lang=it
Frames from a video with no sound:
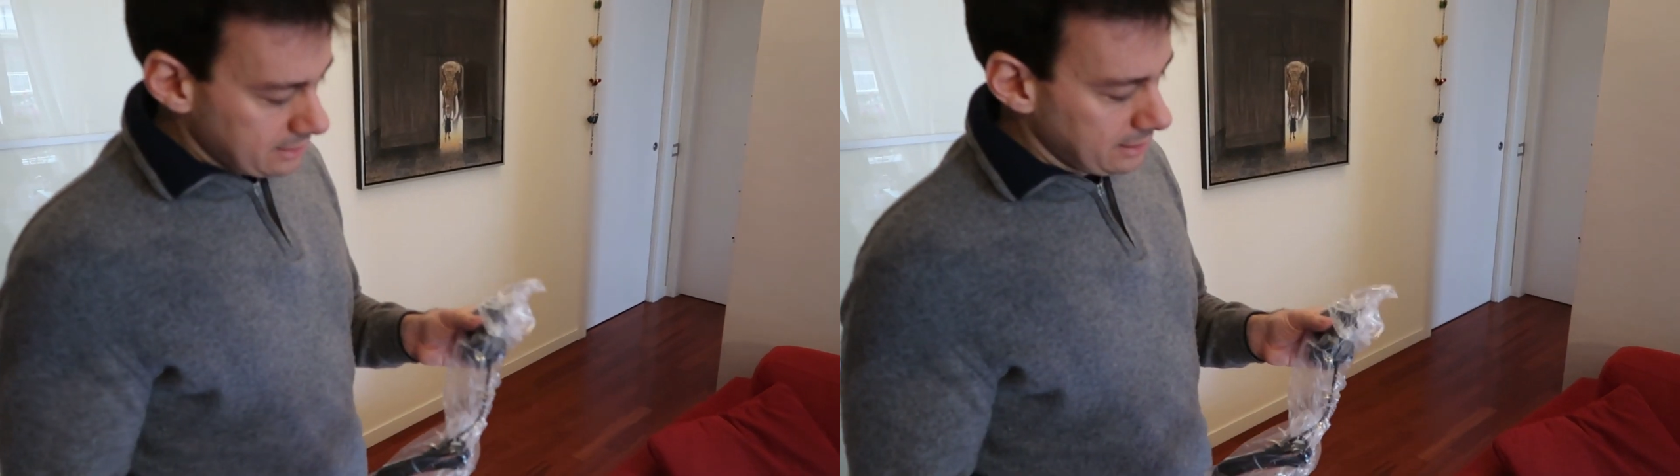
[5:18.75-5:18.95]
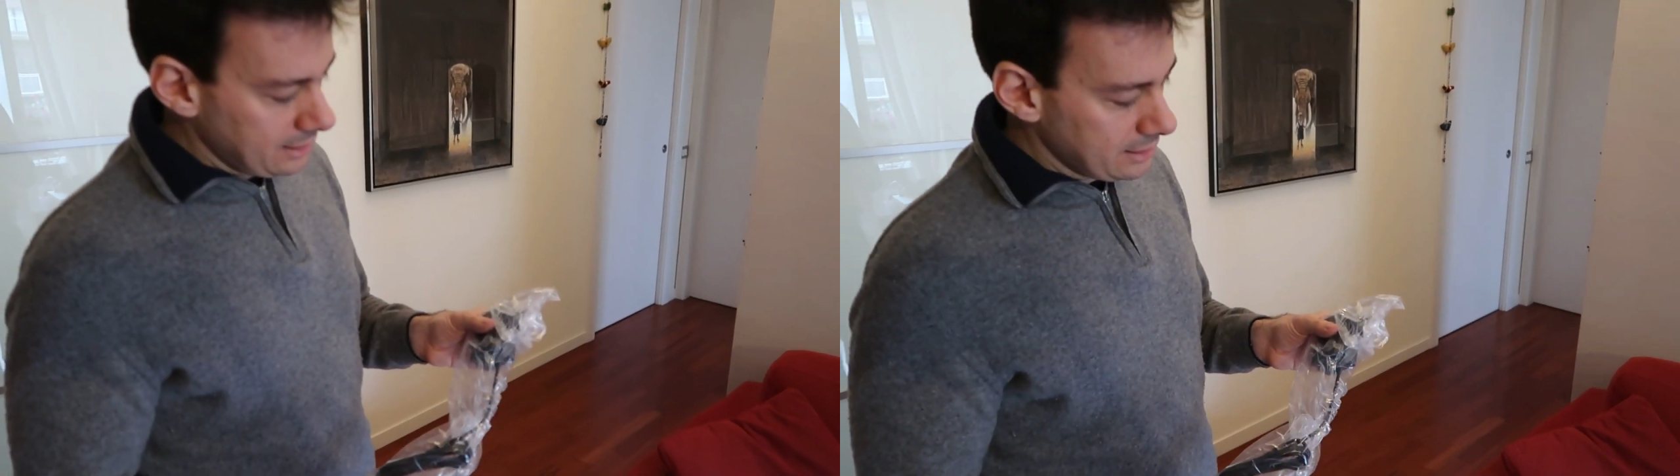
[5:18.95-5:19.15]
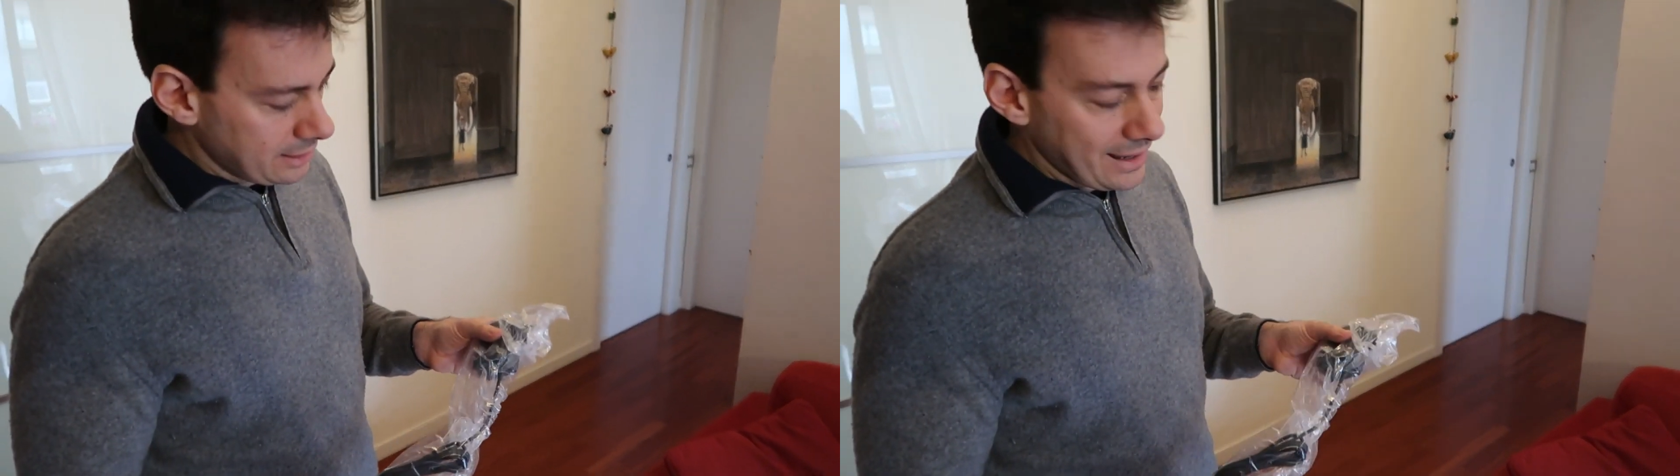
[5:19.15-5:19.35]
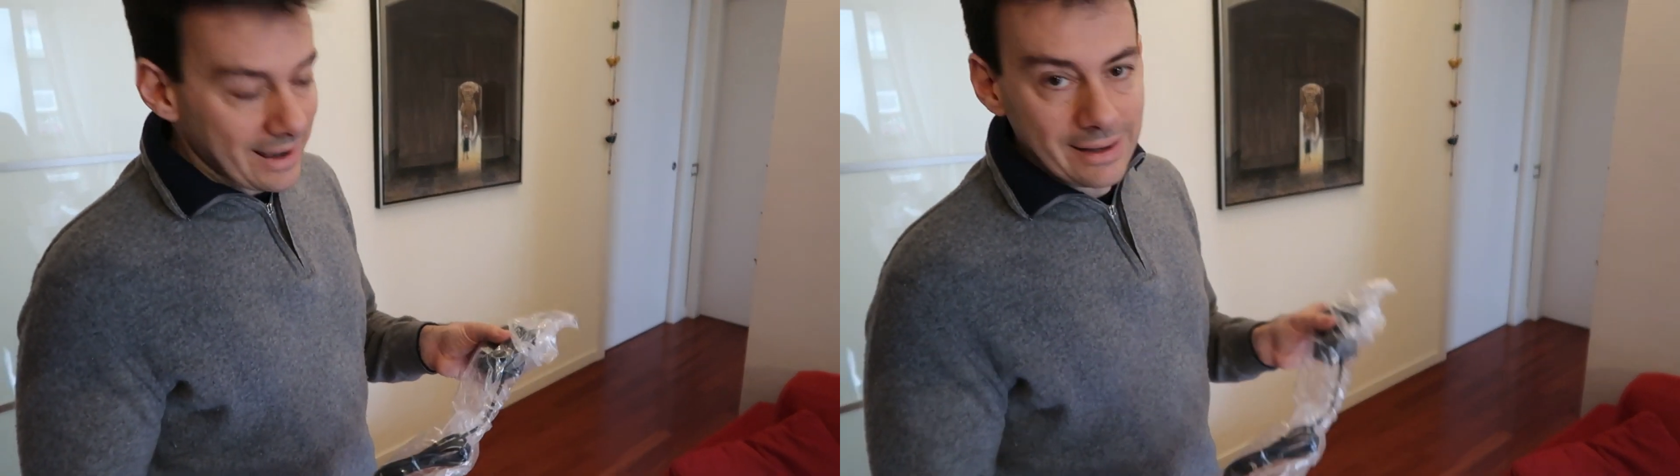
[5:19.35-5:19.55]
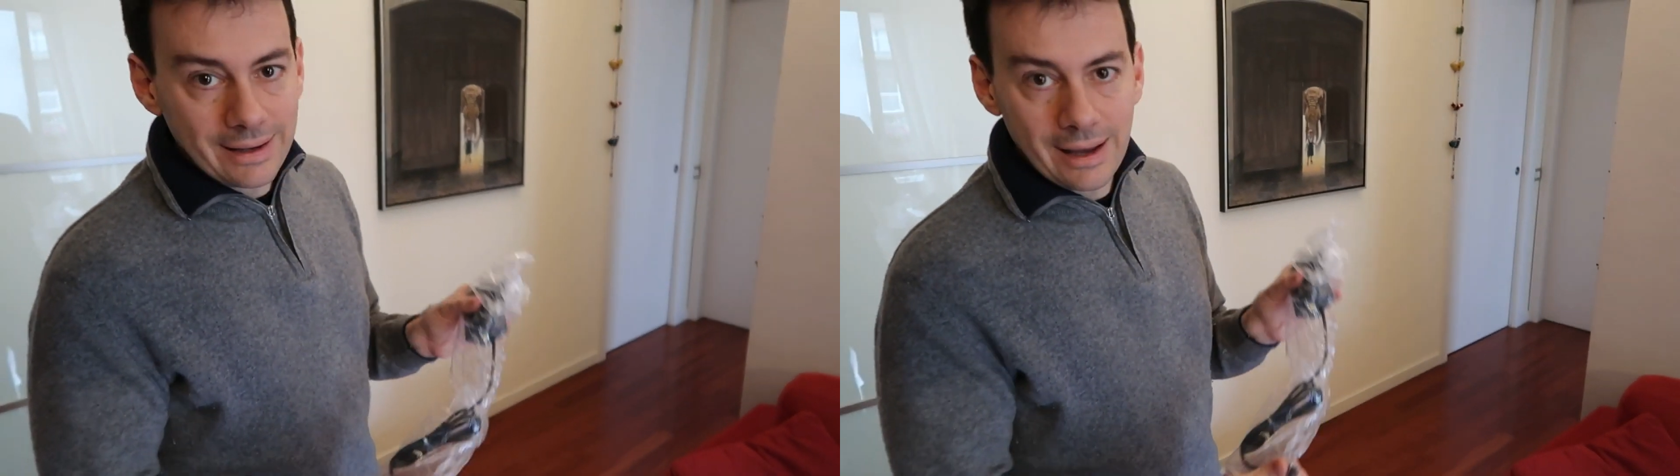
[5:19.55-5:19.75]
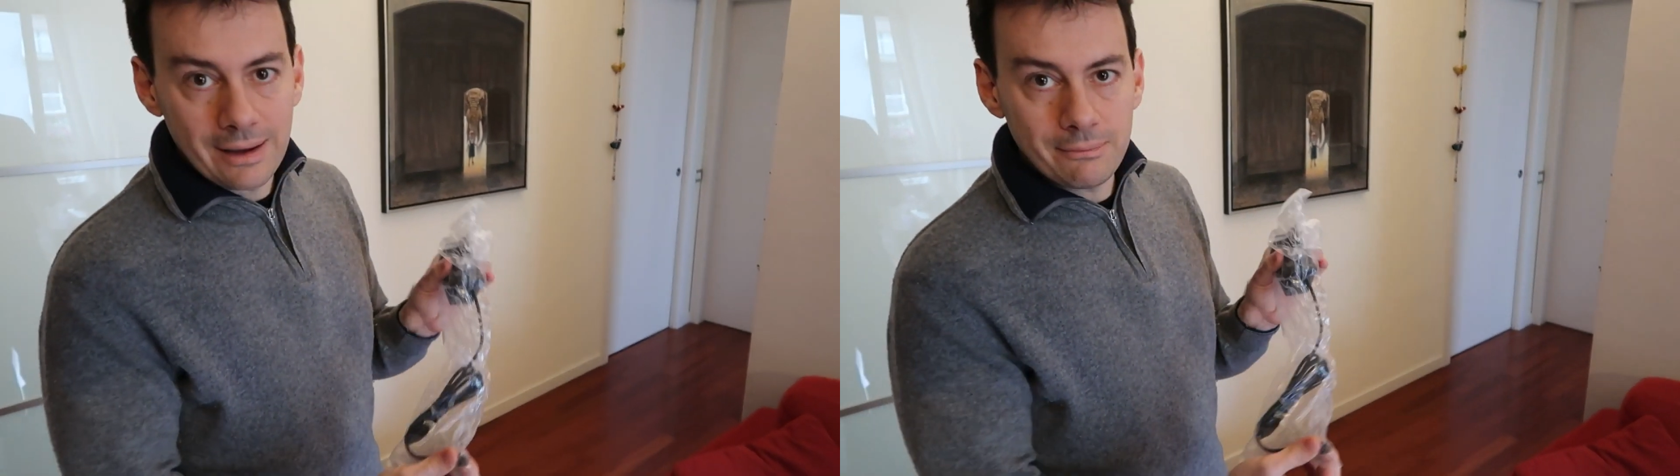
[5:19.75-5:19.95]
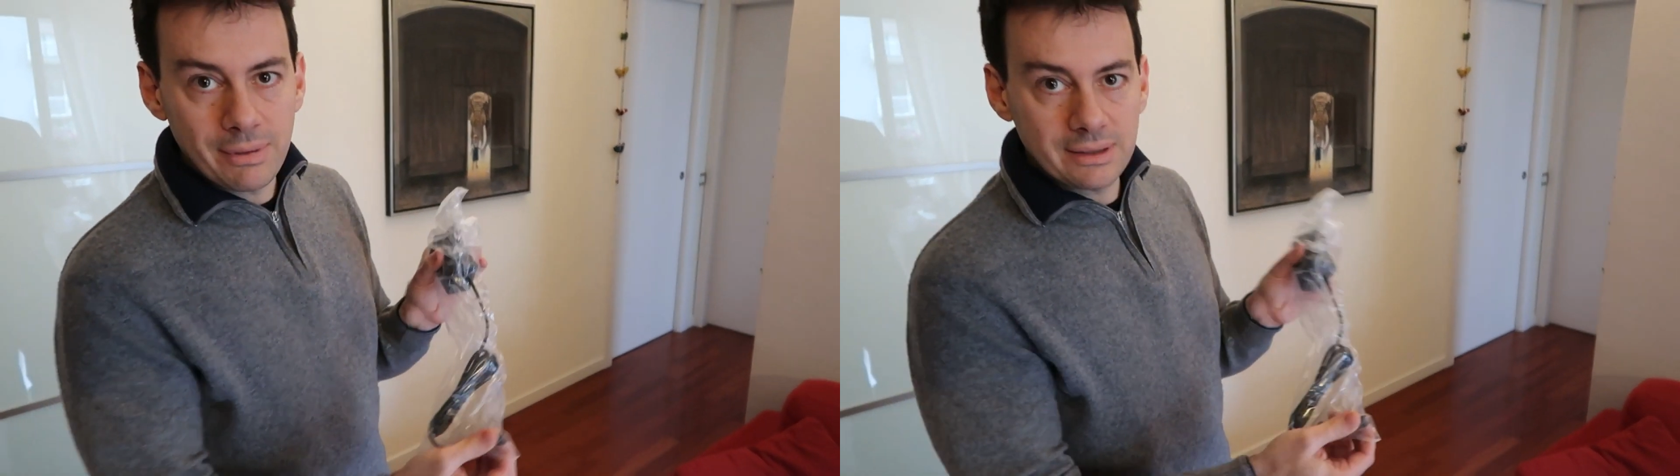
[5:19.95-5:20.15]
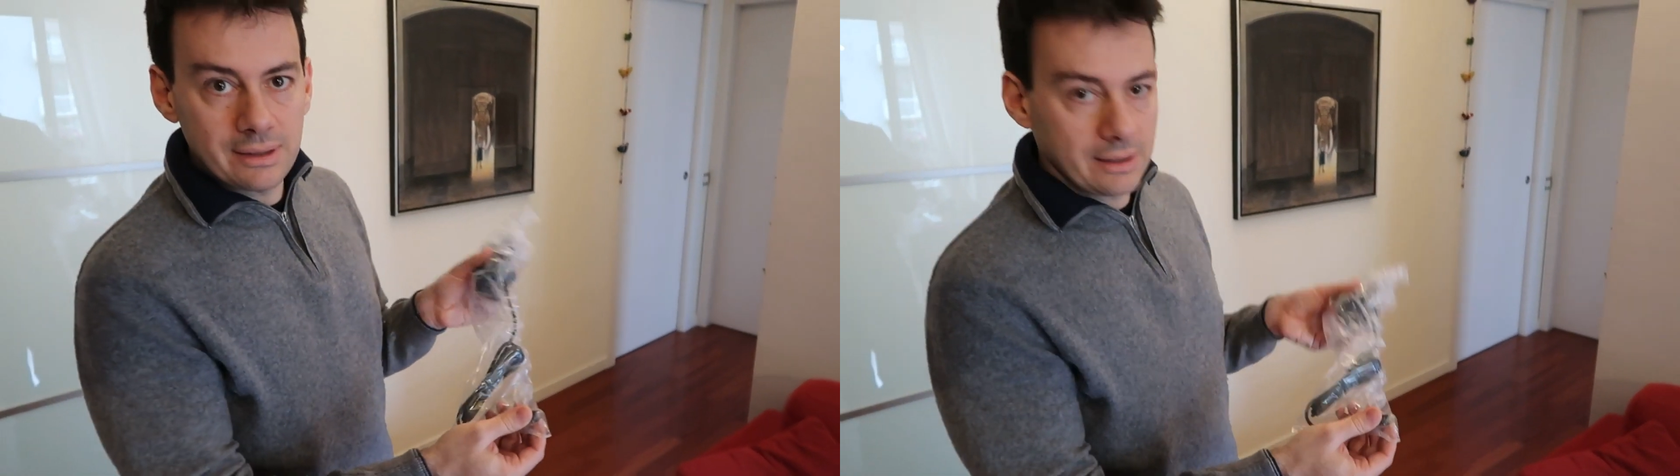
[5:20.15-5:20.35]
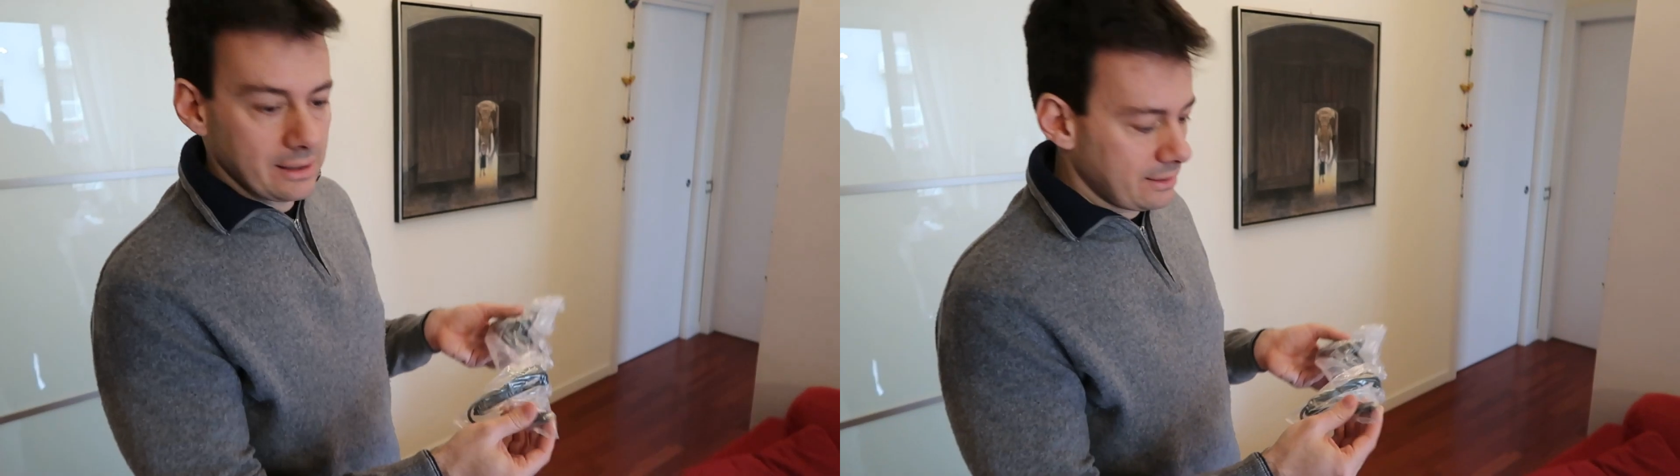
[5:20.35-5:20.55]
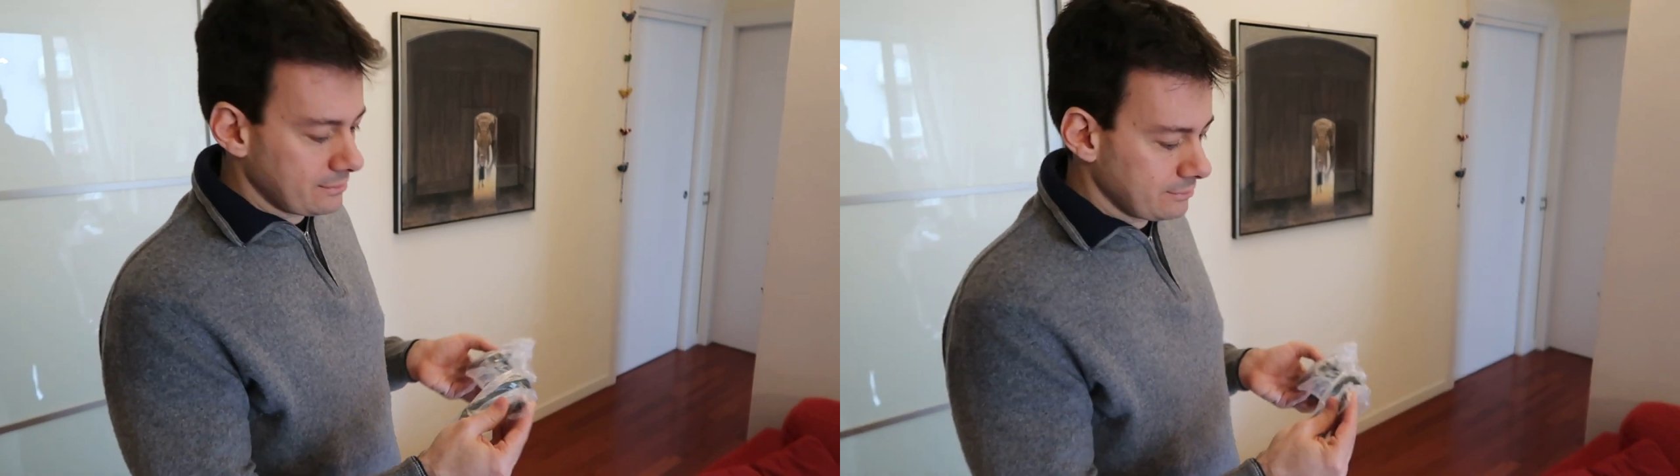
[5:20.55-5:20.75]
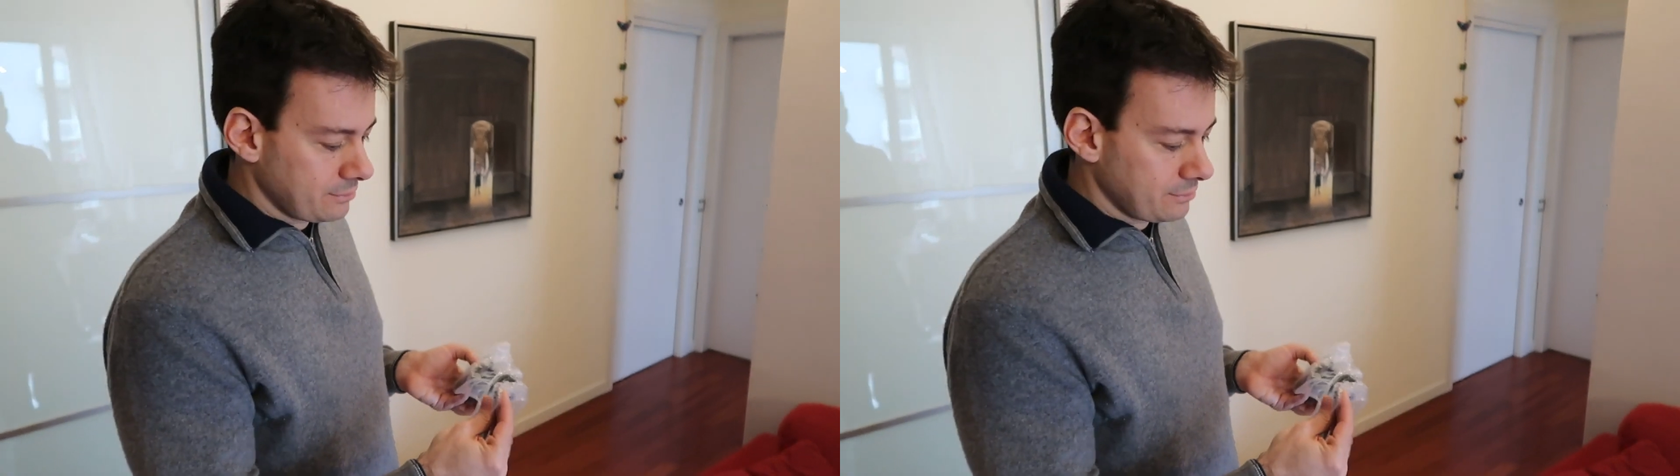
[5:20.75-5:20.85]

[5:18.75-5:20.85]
il carica batterie